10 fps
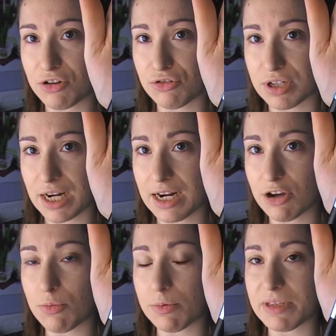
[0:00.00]
encontrarlas
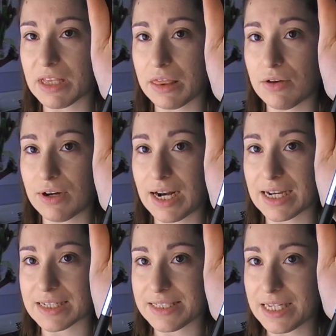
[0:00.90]
como imitación a
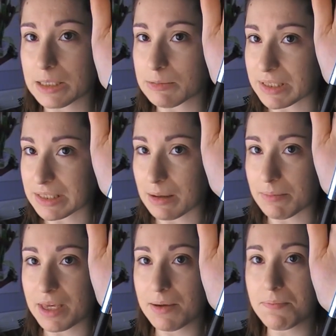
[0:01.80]
las Sigmas
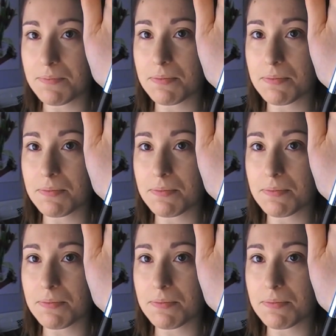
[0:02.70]
también.